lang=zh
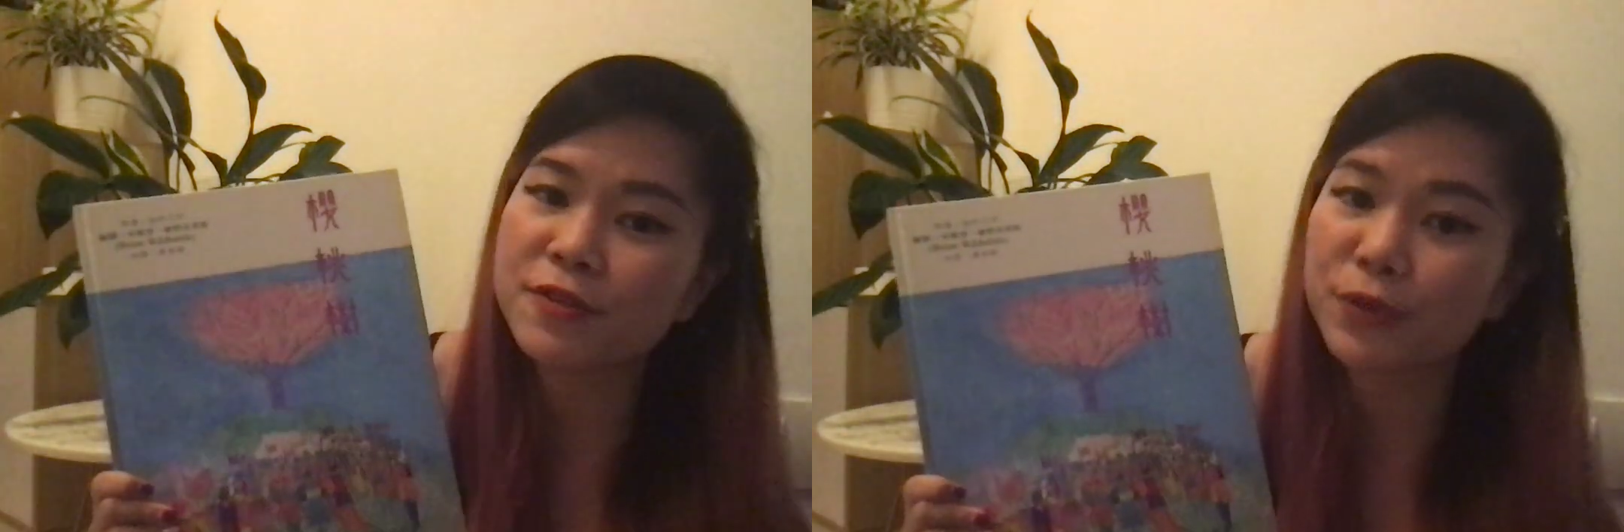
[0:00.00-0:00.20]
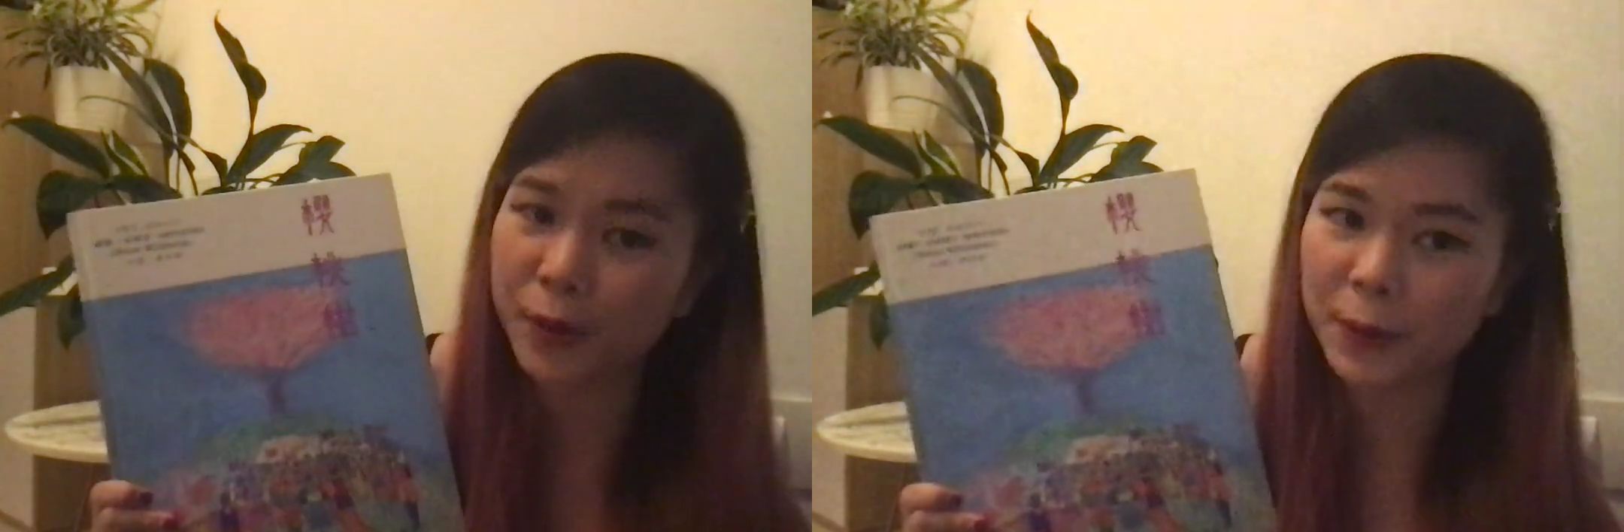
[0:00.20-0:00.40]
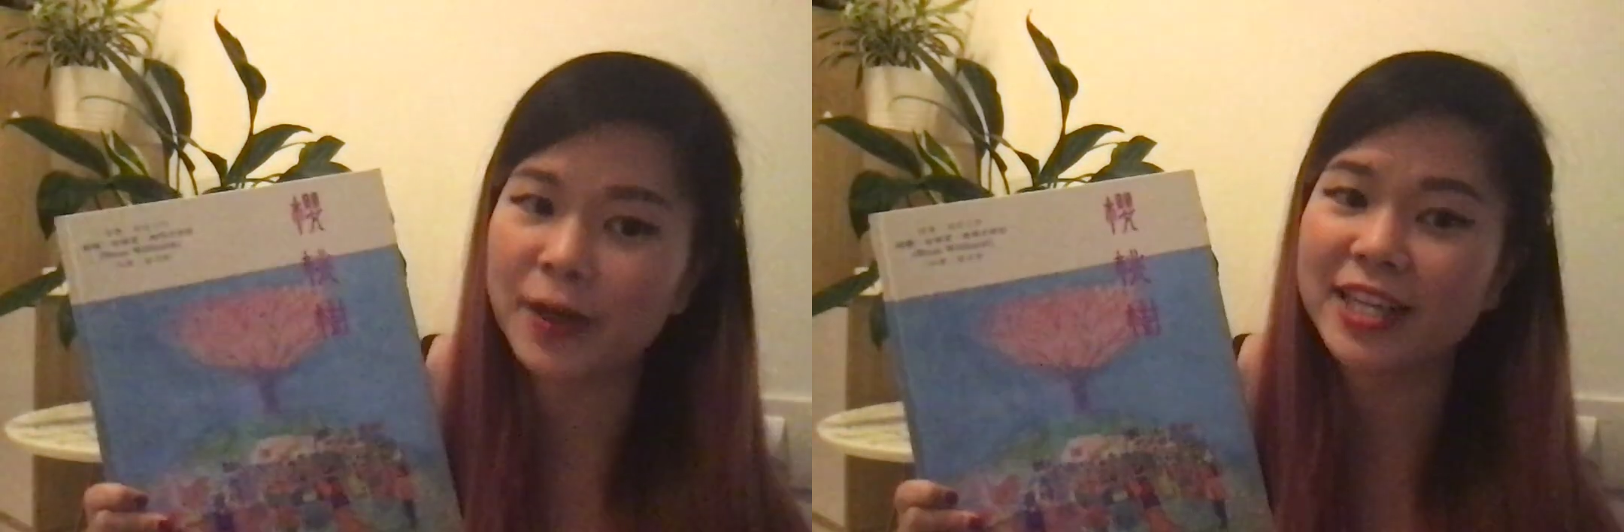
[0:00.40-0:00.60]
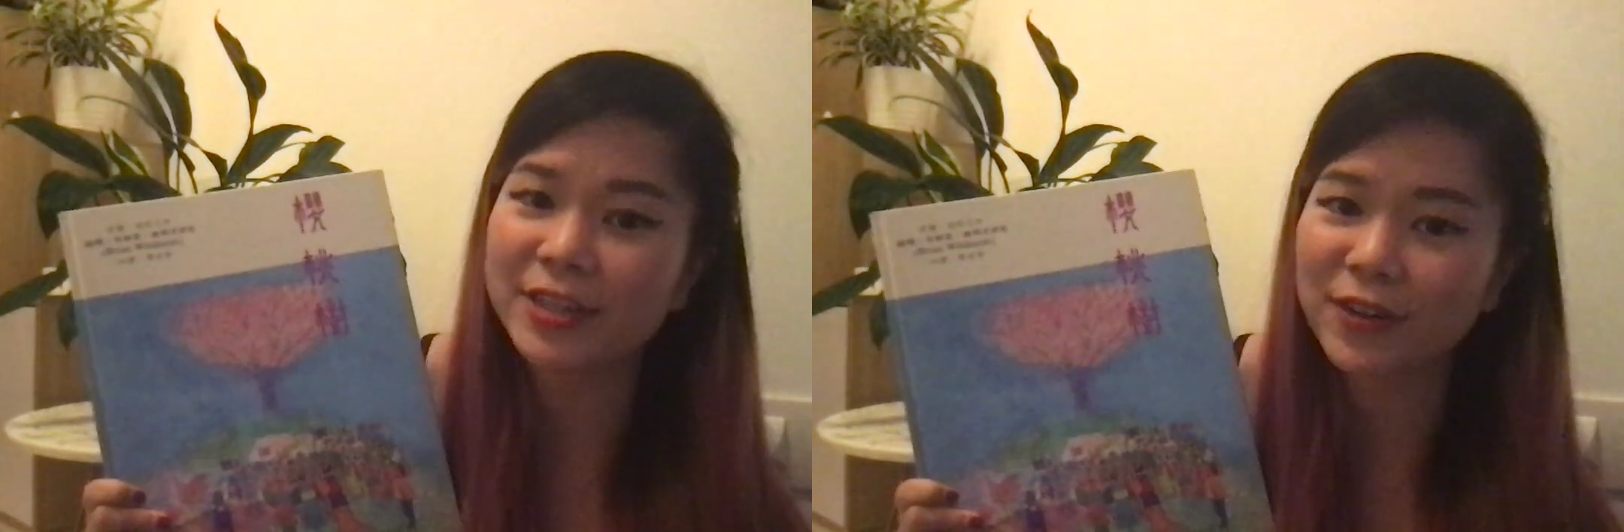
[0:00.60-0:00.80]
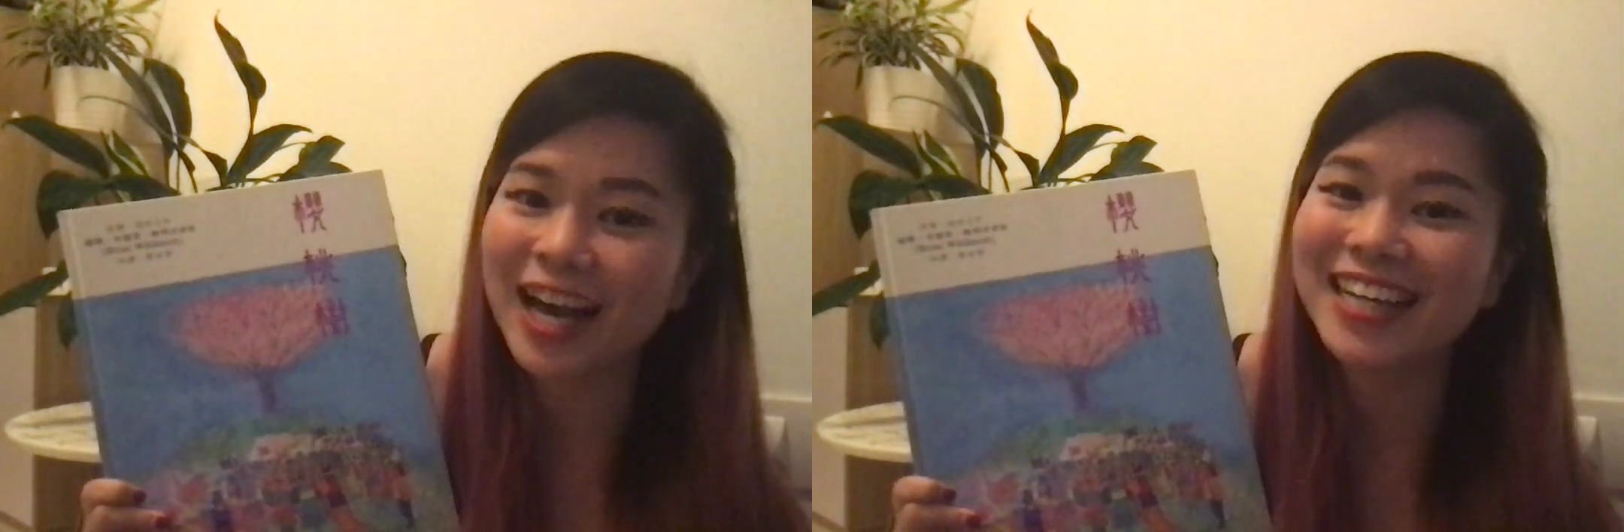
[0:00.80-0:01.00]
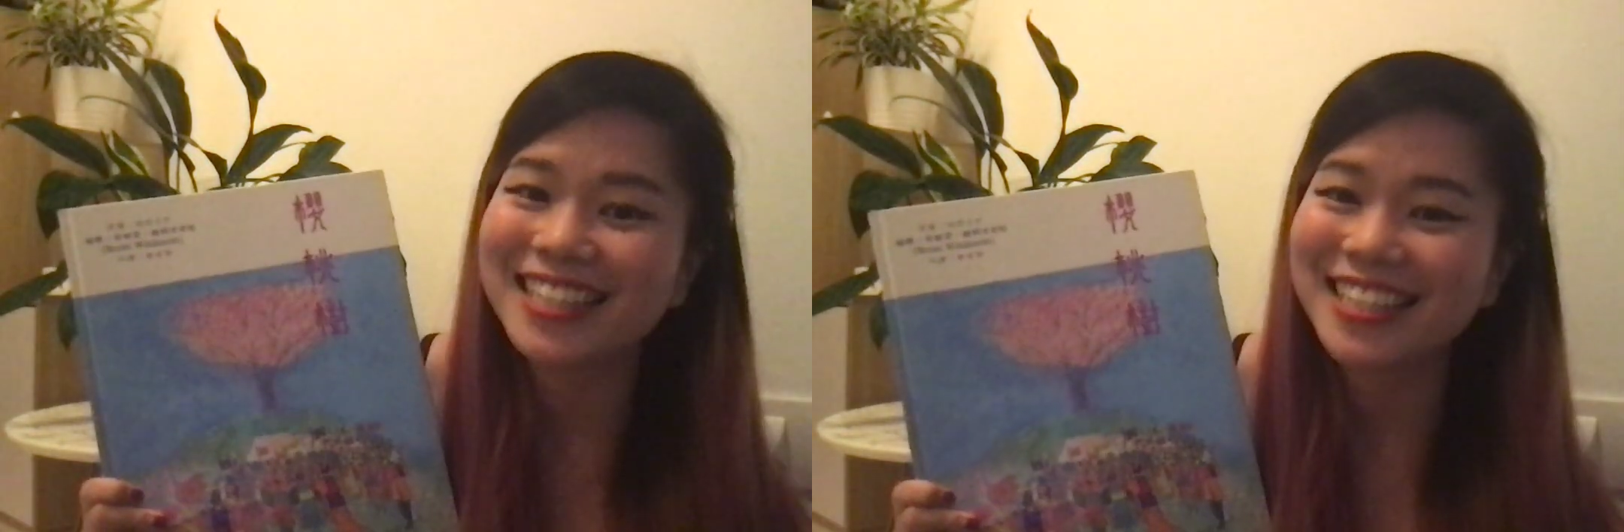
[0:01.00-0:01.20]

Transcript: 做绘画，